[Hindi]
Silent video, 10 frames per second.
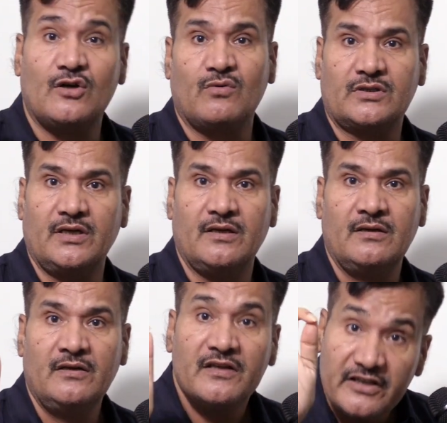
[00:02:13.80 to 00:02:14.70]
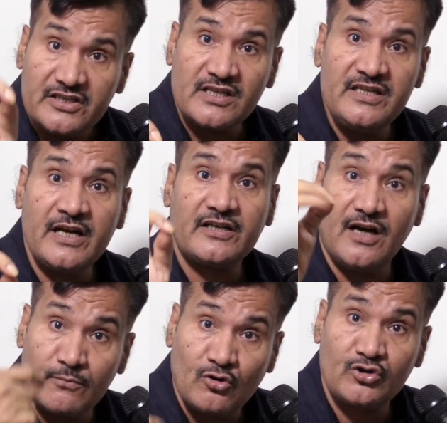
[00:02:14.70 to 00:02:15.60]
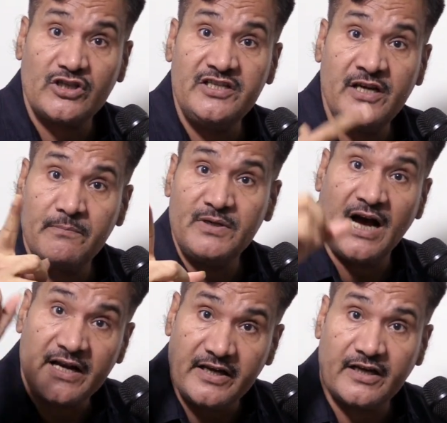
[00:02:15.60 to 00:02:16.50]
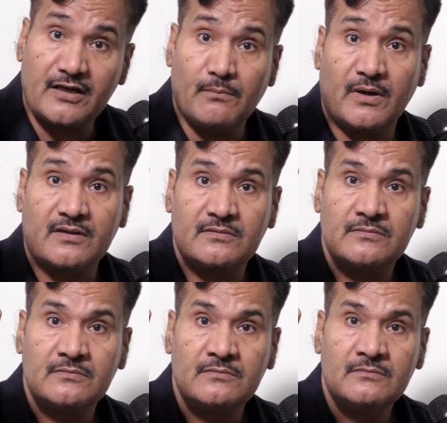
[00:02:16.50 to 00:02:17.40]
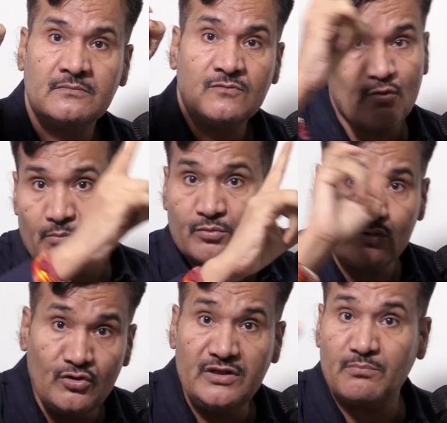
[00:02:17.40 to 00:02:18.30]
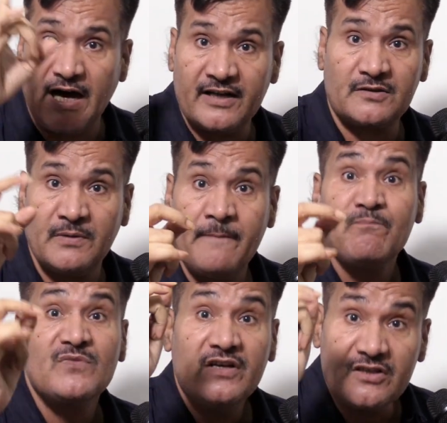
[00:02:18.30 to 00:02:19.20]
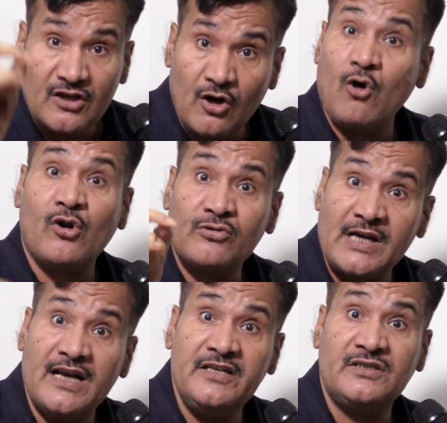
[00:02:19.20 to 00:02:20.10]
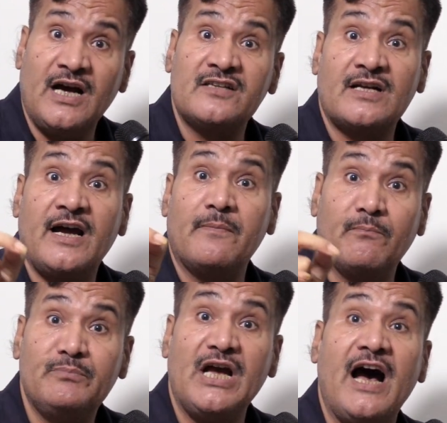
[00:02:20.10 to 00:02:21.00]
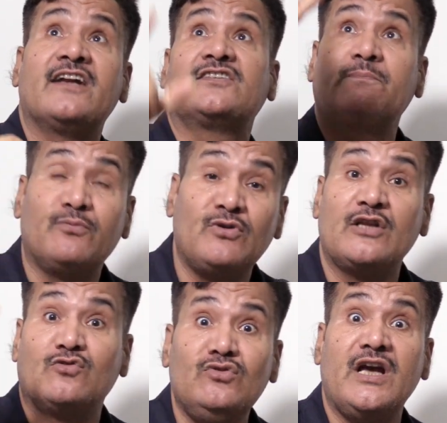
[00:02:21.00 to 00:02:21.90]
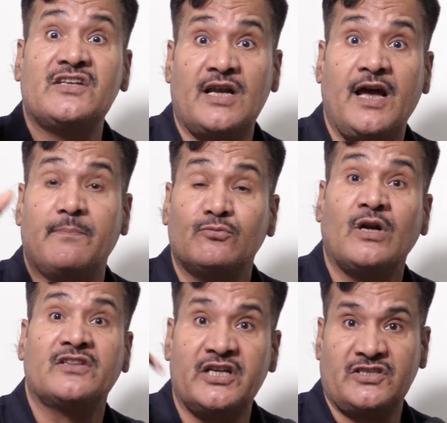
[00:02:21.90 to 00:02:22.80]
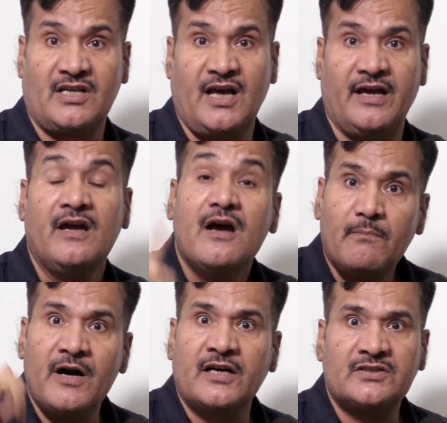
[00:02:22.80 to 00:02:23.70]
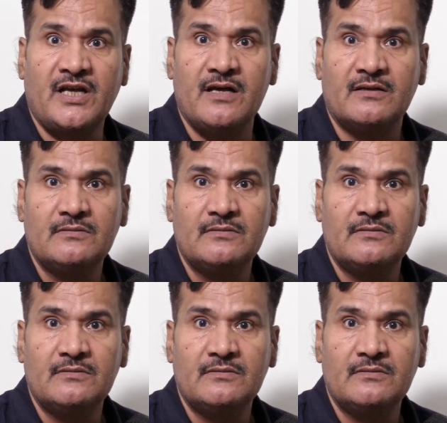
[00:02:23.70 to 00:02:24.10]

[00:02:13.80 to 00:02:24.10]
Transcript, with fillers: की जरूरत है इसलिए कि हमको चाहिए बिहार एक नंबर दुनिया भारत में गौरवशाली इतिहास रहा है बिहार से पूरा दुनिया चला है पूरा देश चला है मगध से